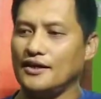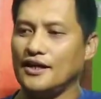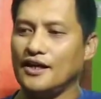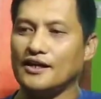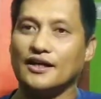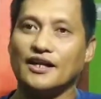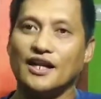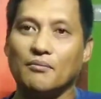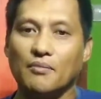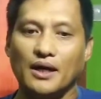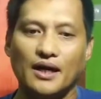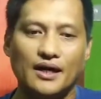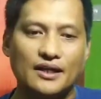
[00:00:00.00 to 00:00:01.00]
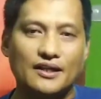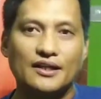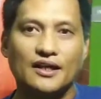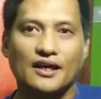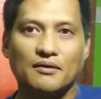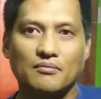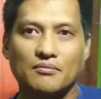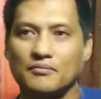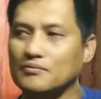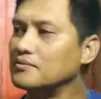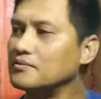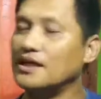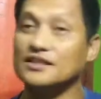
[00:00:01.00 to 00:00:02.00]
Ayan ang laman ng
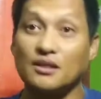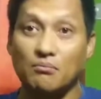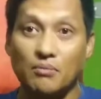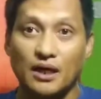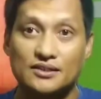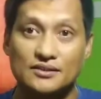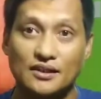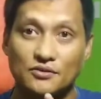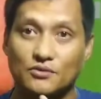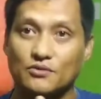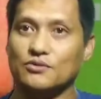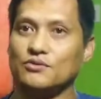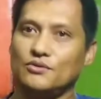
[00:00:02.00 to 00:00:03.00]
nasa box na to.